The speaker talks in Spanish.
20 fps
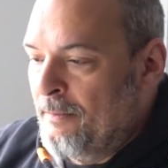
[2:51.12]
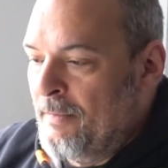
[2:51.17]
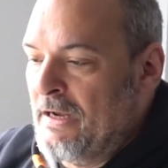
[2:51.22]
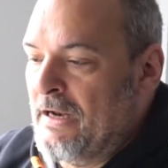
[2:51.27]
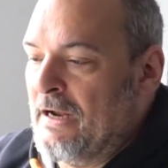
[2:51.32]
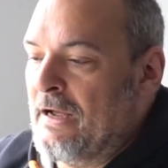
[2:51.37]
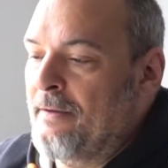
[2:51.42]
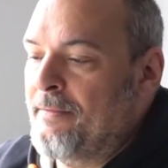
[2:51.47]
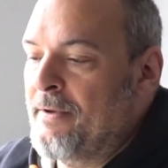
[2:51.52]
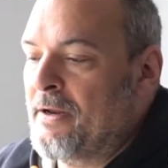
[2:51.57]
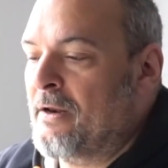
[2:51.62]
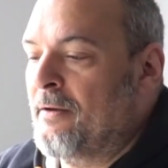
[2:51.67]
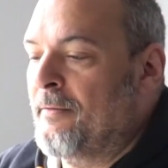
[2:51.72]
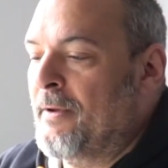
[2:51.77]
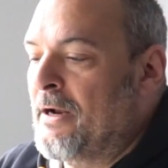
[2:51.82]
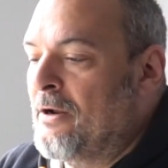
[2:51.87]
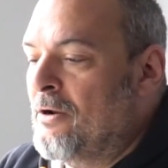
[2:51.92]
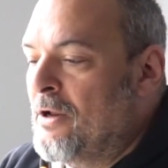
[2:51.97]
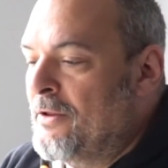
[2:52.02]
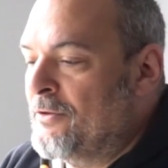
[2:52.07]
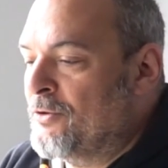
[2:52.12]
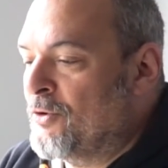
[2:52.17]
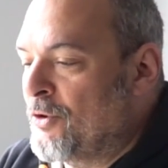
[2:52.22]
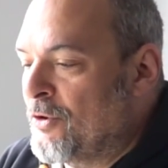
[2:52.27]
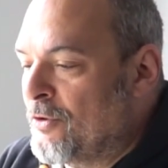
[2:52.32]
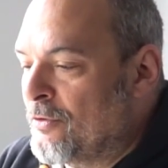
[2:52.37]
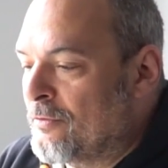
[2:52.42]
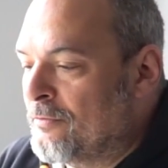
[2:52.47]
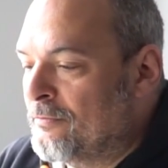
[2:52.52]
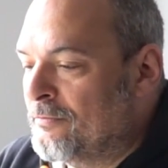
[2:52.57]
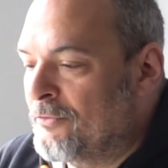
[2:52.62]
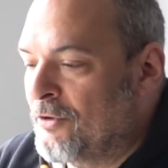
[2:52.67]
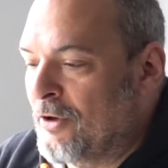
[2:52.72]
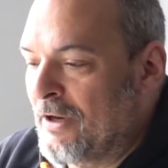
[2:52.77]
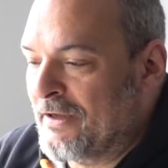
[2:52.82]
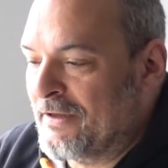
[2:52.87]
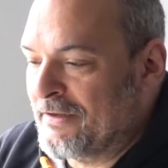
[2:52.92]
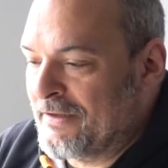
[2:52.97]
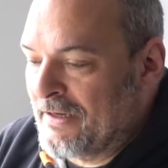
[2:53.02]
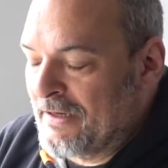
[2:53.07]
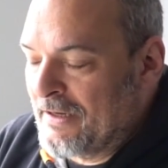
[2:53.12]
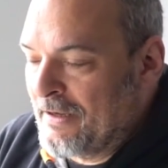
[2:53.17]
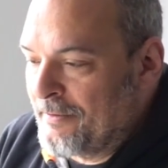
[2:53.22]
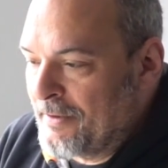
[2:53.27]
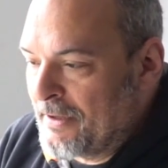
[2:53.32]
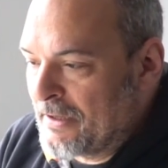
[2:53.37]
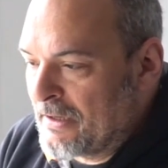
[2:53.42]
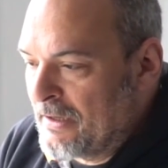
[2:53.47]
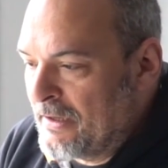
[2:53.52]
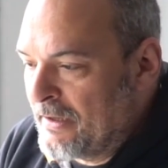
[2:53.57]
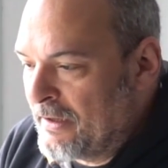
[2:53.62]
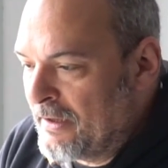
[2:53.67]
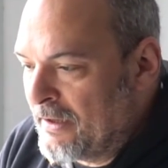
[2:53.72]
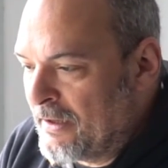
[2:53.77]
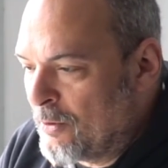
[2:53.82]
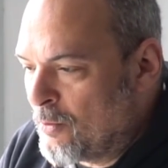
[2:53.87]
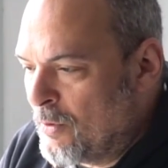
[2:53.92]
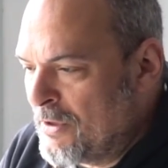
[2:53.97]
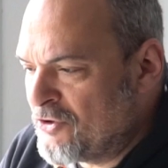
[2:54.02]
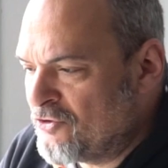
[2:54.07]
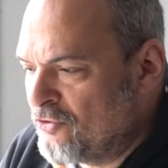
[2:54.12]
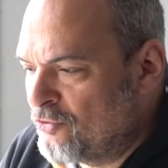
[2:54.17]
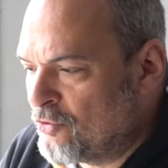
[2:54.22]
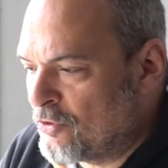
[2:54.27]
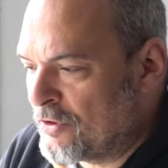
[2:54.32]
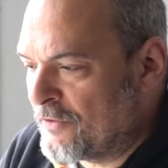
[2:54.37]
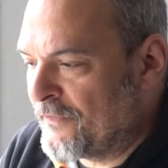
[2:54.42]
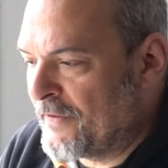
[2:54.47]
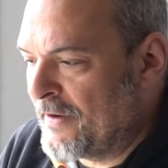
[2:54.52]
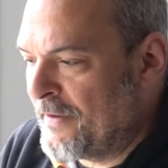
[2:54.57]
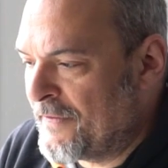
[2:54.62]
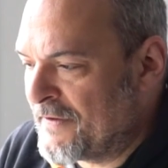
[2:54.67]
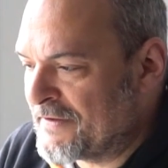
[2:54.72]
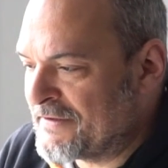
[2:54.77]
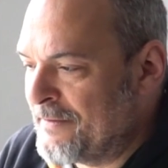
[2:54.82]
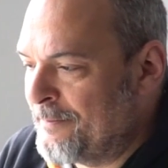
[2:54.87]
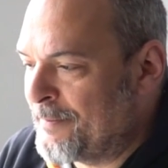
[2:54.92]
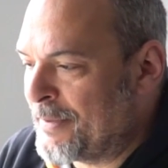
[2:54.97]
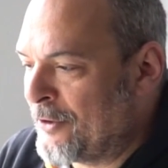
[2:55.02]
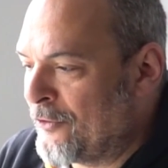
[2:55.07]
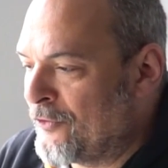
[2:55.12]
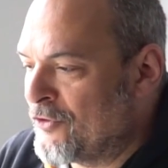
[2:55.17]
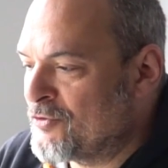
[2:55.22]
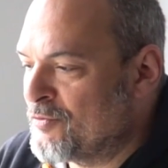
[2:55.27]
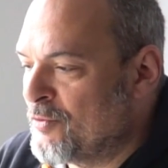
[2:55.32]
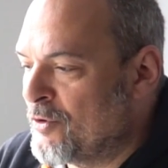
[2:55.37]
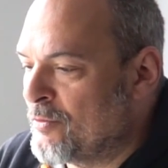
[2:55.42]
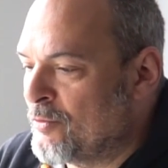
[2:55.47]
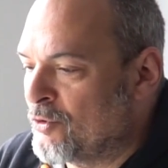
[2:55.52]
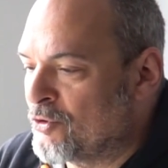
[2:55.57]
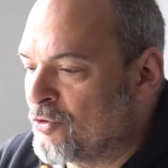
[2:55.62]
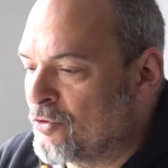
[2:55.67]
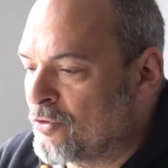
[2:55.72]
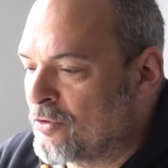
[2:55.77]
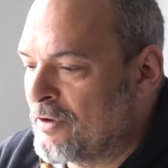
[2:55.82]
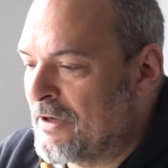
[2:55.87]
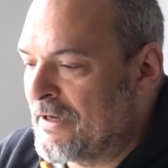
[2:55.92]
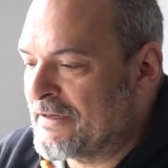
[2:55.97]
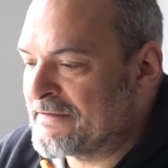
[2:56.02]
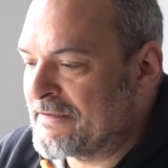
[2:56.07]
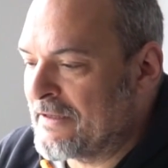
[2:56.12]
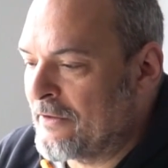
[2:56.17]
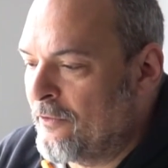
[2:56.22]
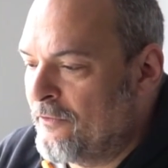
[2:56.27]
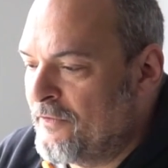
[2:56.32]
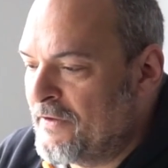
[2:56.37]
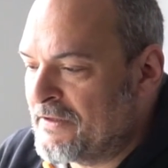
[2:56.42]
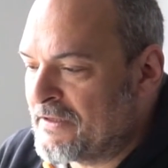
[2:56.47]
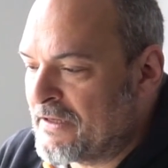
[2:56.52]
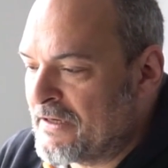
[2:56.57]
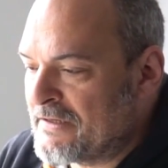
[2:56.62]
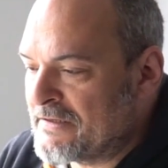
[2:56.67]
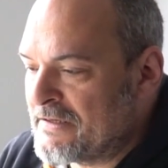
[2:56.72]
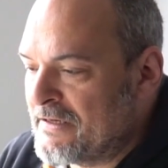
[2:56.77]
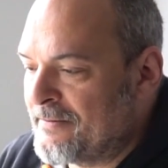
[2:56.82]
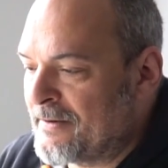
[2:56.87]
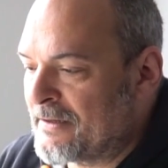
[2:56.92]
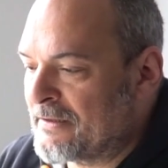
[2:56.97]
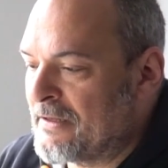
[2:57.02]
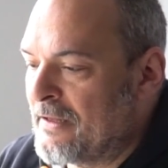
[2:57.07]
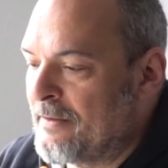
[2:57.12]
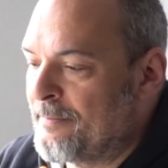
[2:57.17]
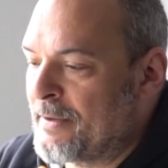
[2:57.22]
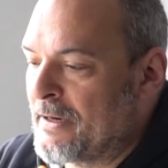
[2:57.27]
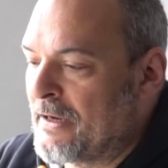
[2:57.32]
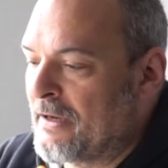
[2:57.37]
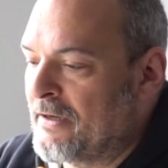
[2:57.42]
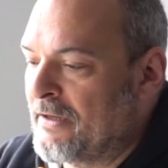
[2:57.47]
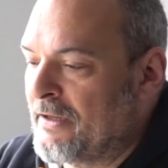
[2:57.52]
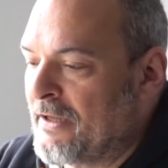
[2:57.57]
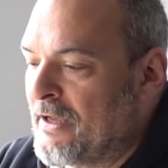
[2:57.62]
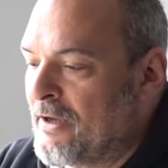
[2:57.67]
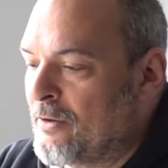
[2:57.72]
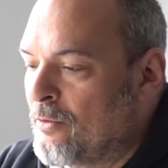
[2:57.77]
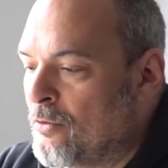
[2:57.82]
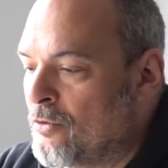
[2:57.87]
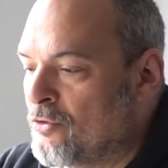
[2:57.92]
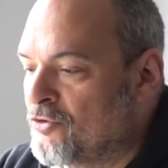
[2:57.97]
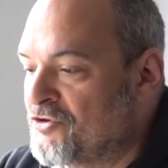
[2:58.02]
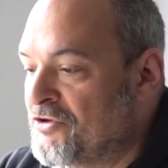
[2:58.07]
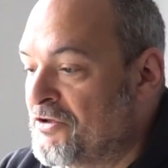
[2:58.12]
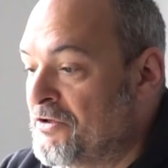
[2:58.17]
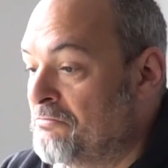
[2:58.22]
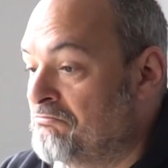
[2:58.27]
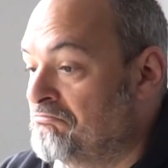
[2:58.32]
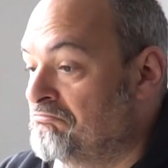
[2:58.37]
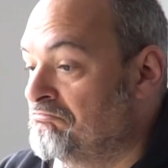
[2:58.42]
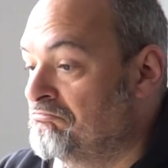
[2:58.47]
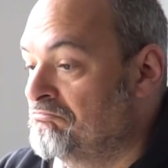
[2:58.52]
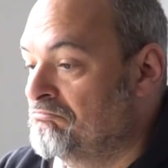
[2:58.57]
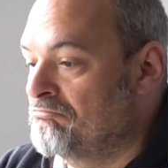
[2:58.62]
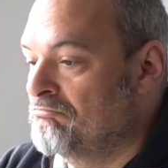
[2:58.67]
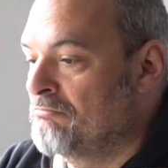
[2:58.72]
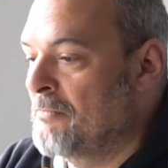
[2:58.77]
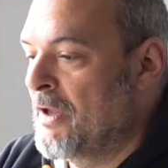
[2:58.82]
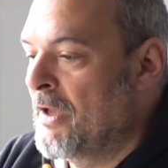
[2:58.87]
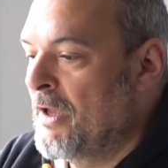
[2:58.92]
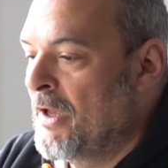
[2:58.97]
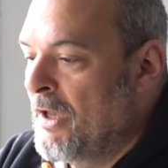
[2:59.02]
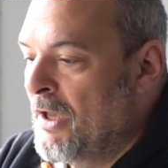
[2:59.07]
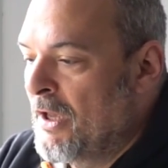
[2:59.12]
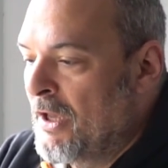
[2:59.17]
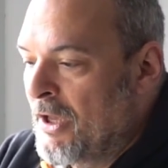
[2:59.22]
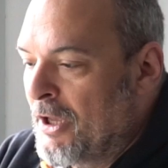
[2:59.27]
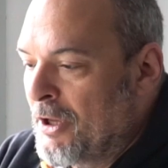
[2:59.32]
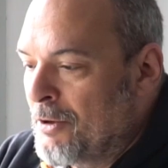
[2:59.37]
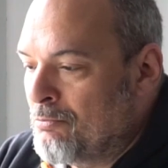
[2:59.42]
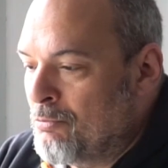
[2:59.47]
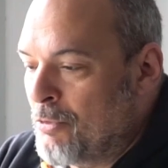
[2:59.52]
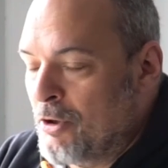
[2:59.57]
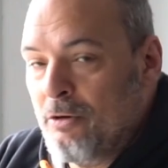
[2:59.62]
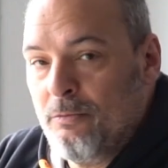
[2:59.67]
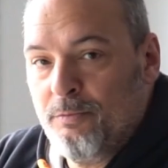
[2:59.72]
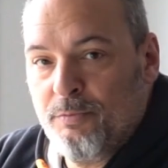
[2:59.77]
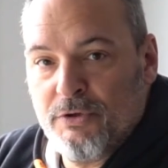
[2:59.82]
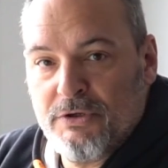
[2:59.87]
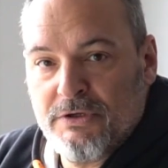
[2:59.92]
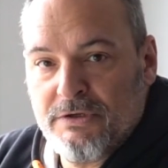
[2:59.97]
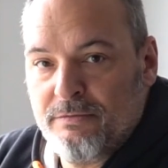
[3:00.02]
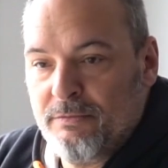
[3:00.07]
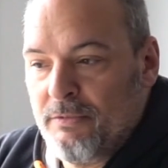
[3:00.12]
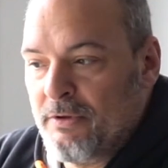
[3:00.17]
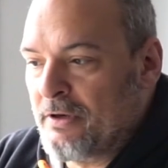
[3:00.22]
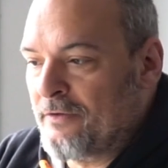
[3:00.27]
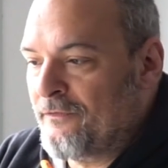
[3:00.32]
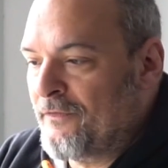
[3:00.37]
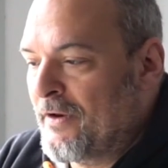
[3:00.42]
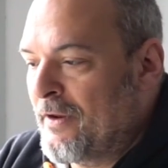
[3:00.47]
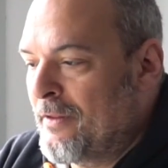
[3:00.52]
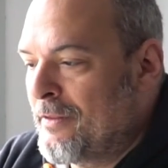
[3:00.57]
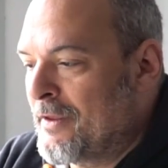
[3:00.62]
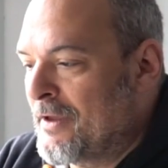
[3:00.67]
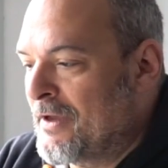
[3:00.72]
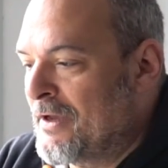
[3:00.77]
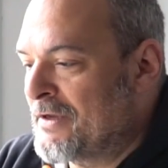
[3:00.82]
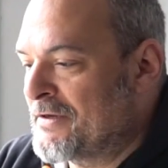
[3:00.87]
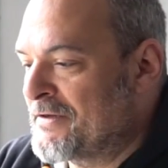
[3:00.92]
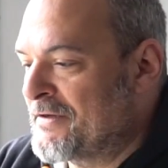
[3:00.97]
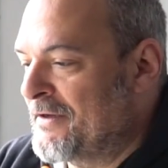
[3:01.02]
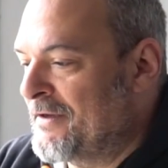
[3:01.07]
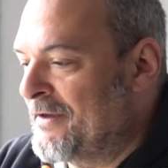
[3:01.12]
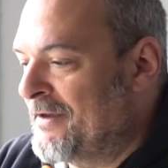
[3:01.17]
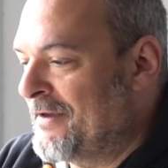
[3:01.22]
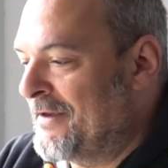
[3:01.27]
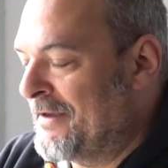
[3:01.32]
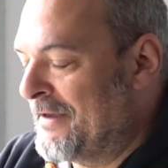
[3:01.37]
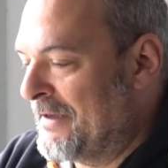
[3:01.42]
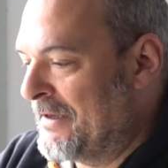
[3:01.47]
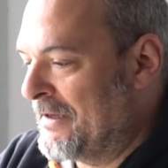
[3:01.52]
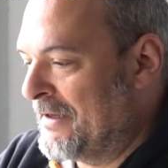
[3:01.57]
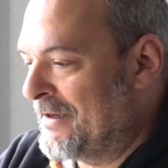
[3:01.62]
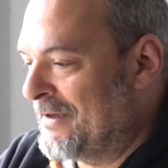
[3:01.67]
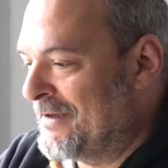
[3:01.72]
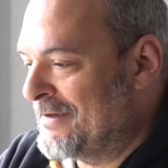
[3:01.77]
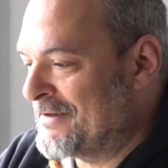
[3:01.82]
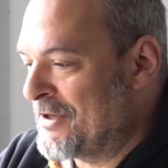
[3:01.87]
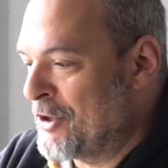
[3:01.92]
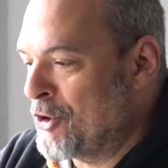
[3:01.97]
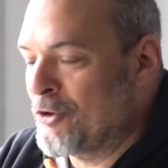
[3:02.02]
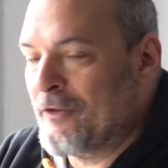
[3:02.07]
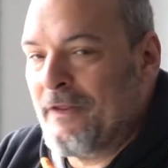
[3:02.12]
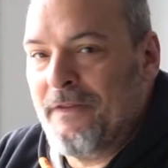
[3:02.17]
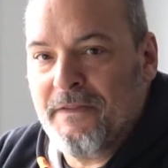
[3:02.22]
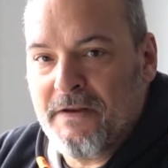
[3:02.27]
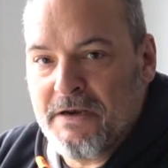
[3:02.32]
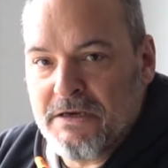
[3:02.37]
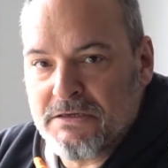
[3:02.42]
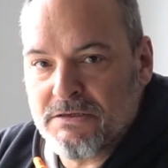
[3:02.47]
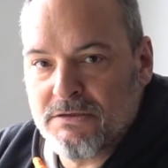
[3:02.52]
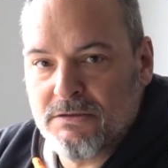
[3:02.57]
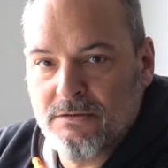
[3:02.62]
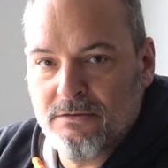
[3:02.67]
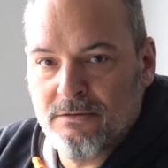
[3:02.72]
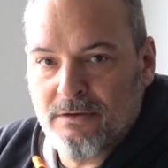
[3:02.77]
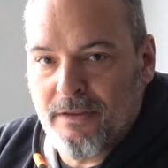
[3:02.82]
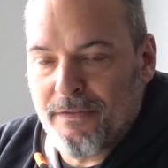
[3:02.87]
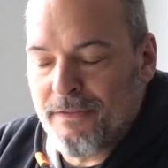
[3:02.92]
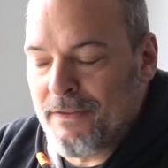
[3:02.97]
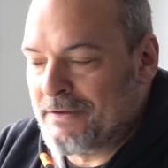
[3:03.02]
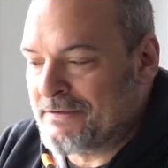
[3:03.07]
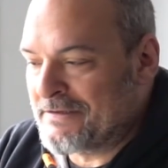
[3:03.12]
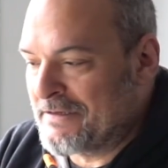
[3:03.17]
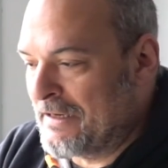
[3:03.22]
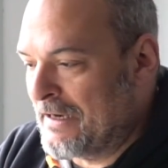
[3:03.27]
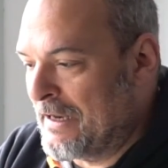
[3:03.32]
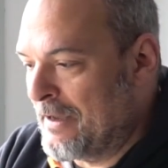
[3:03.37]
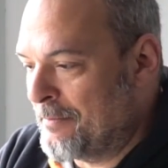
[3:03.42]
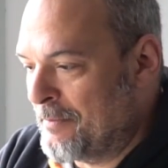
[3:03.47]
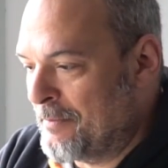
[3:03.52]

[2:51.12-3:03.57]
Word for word: Mira, Javier Rivera, hola Antonio. Hola, ¿qué tal Javier? Eh, ¿Cuáles son tus referencias en periodismo de motor? ¿Hasta dónde tenéis libertad para criticar un coche? Bueno, pues mis referencias, eh, el señor de Andrés, quizás sea